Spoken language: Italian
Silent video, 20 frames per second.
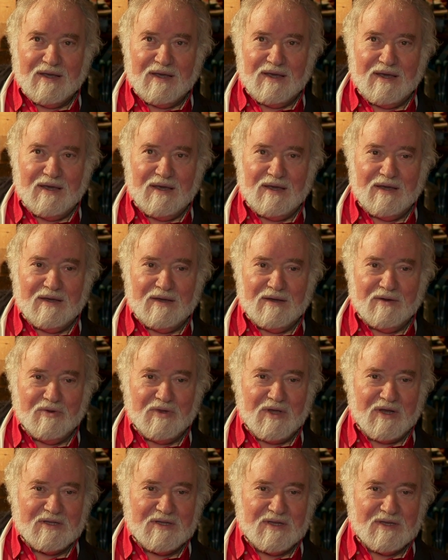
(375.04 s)
che
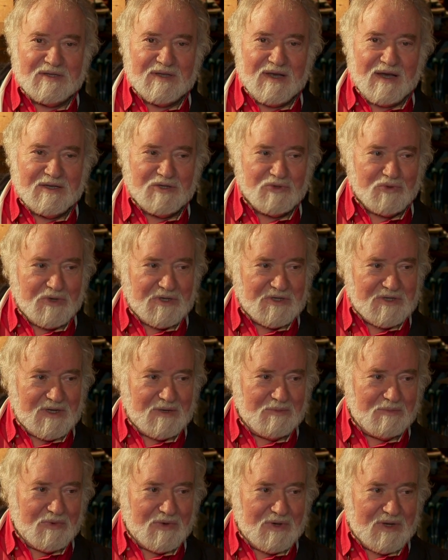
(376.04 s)
ogni artista ha i suoi
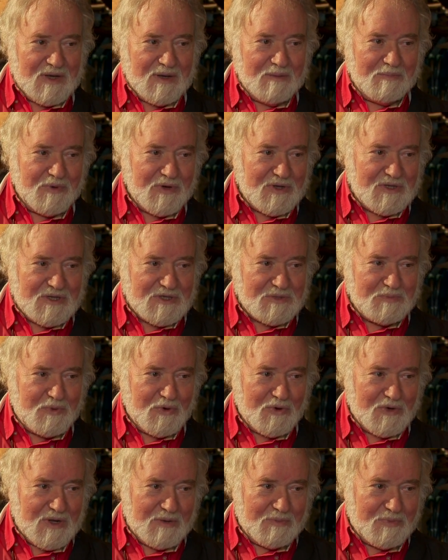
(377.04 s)
simboli che poi
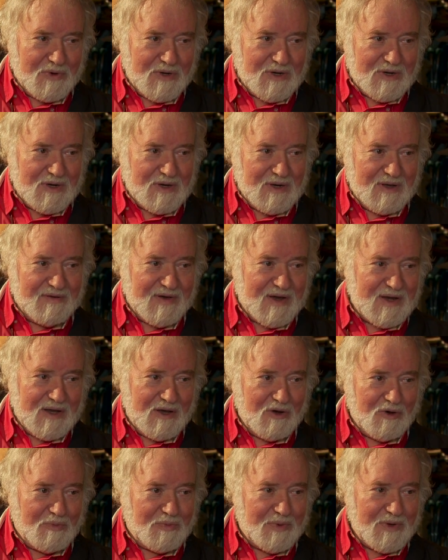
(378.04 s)
dispone poi nelle varie
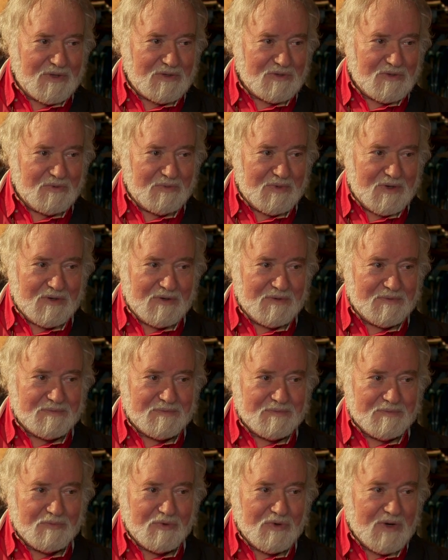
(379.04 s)
opere insomma no?
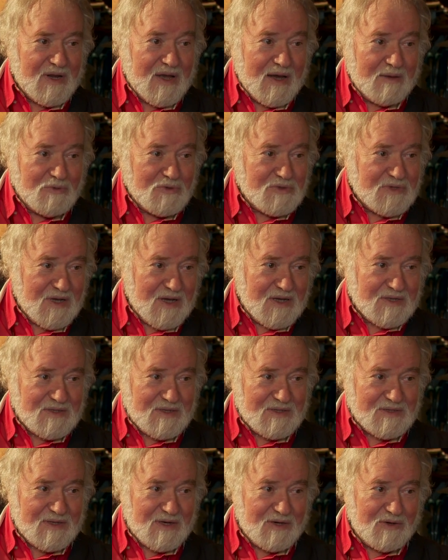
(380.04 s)
Pure nella musica è la
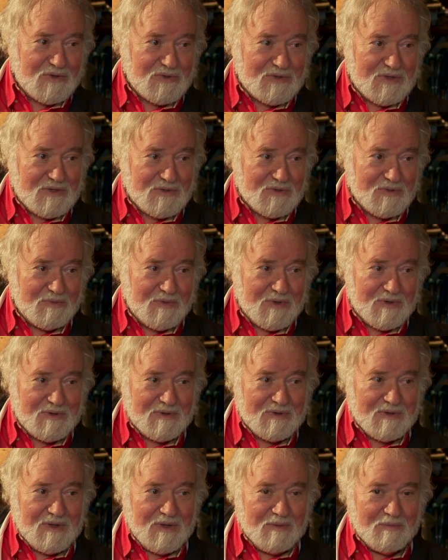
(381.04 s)
stessa cosa, insomma, no?
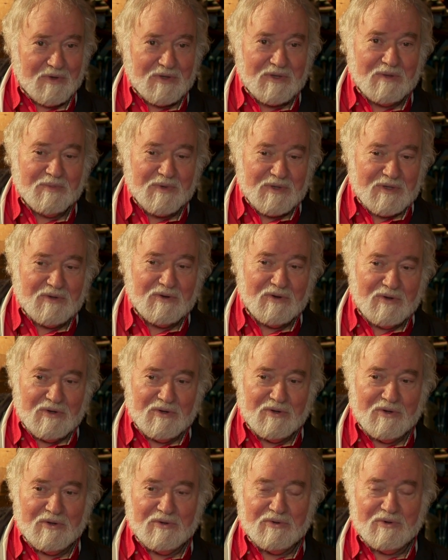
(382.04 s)
vero, poi sì, dipende da sì.
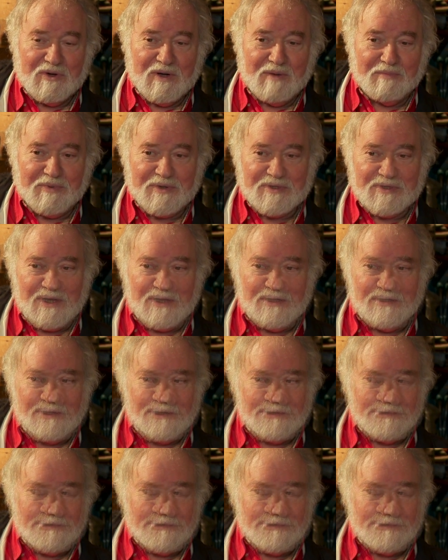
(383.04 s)
quello che uno rappresenta.